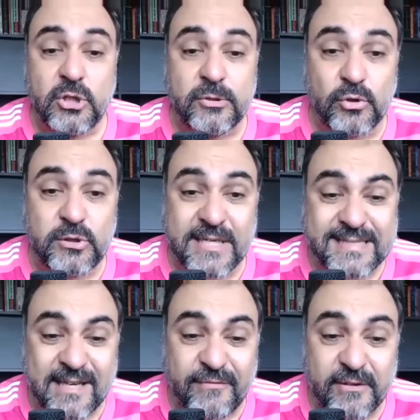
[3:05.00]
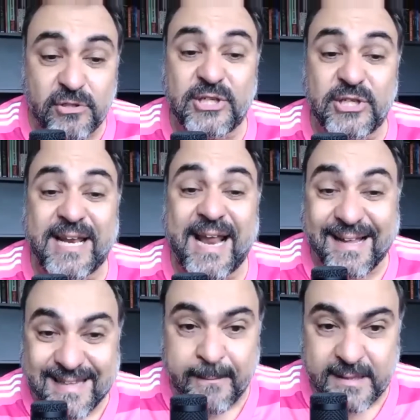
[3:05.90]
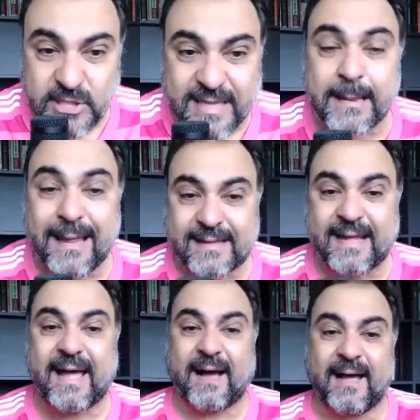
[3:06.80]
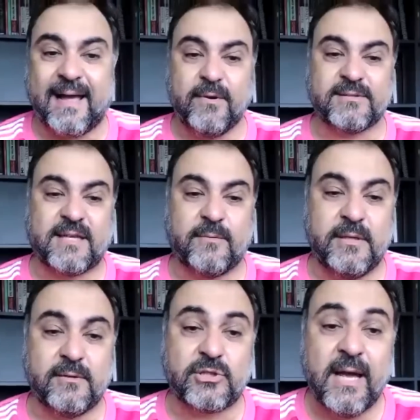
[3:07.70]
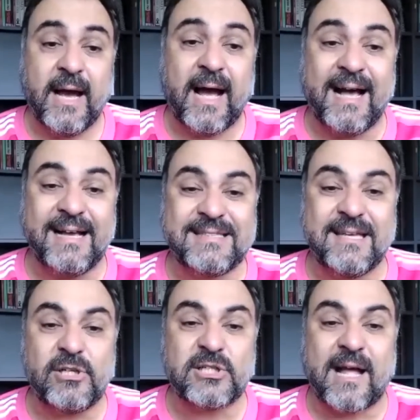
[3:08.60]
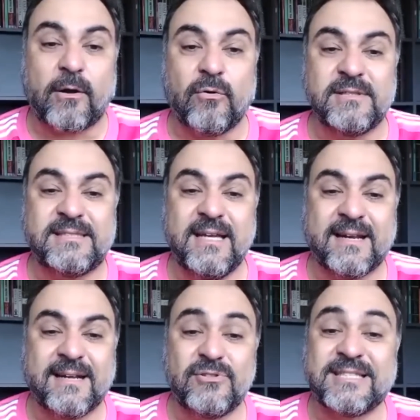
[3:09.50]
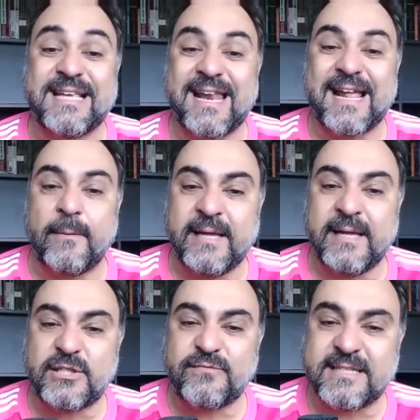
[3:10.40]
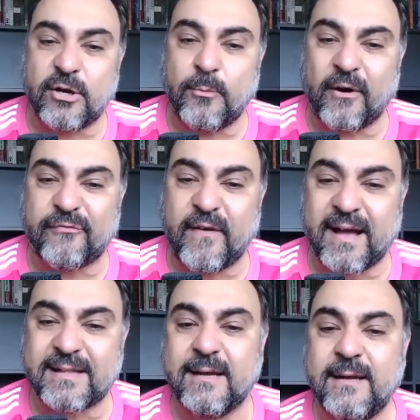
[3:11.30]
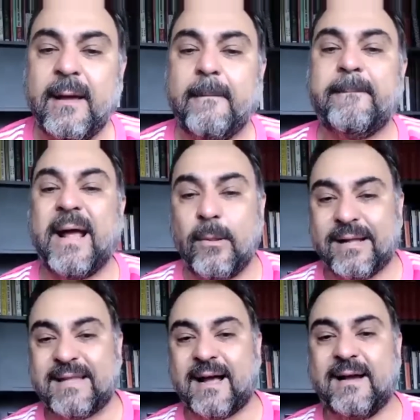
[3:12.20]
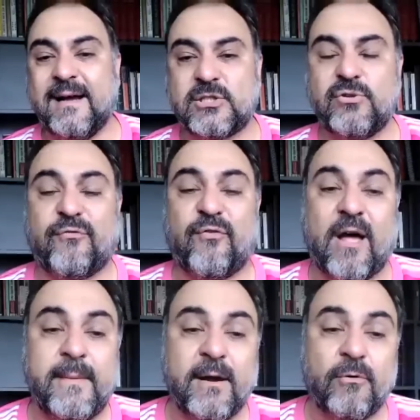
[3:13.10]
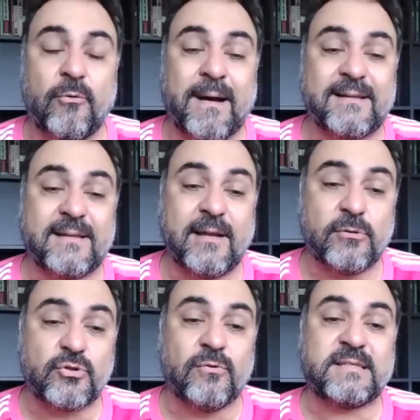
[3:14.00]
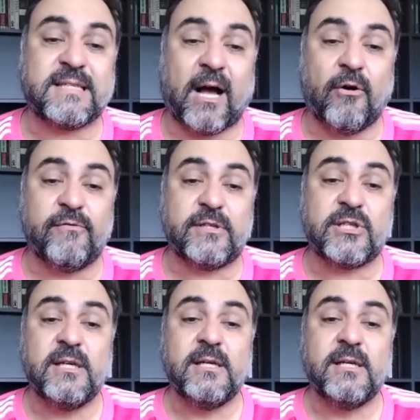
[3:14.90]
Notícia vindo diretamente da Inglaterra, hein, meus amigos? Arsenal está considerando seriamente fazer uma oferta pelo atacante do Flamengo, Matheus Gonçalves.